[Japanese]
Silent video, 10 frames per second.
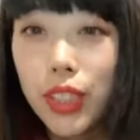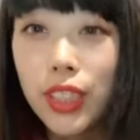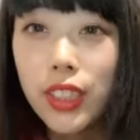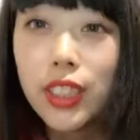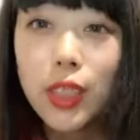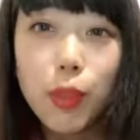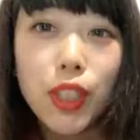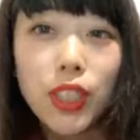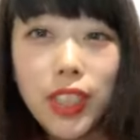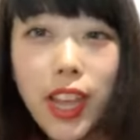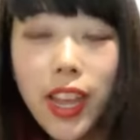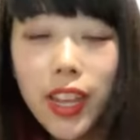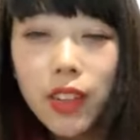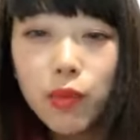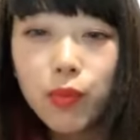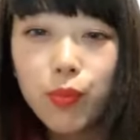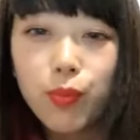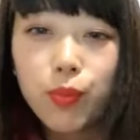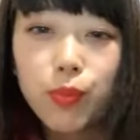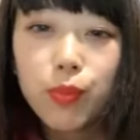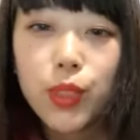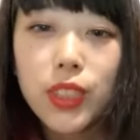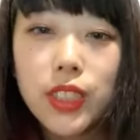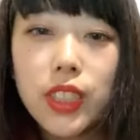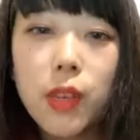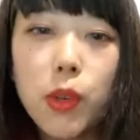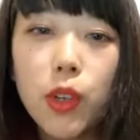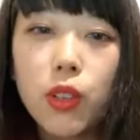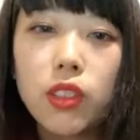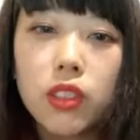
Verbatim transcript: 夏に向けて、まあ、いつでも